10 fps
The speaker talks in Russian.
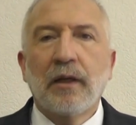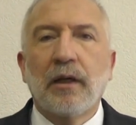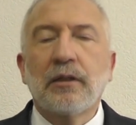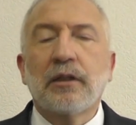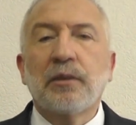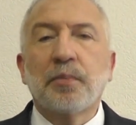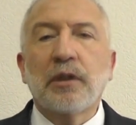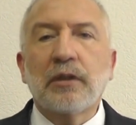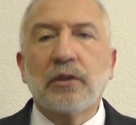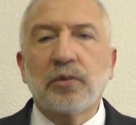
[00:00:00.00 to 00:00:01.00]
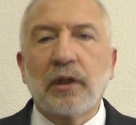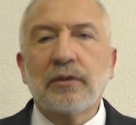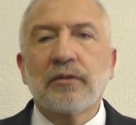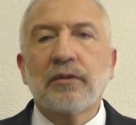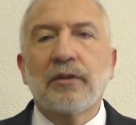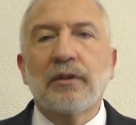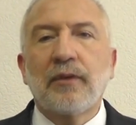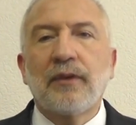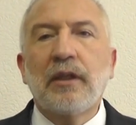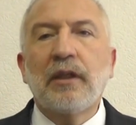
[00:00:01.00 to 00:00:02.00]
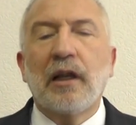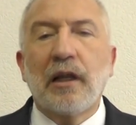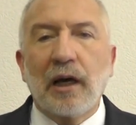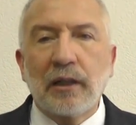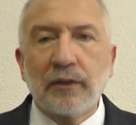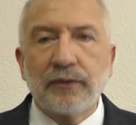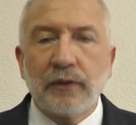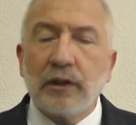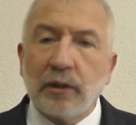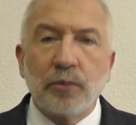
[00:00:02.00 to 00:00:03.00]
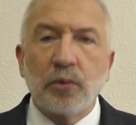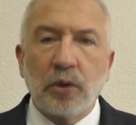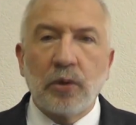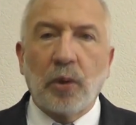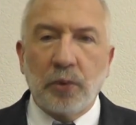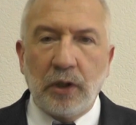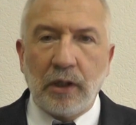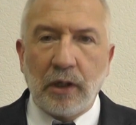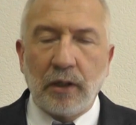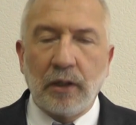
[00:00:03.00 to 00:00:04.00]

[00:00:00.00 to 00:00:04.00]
это депутат Государственного совета Евгений Лядов, и это многие другие.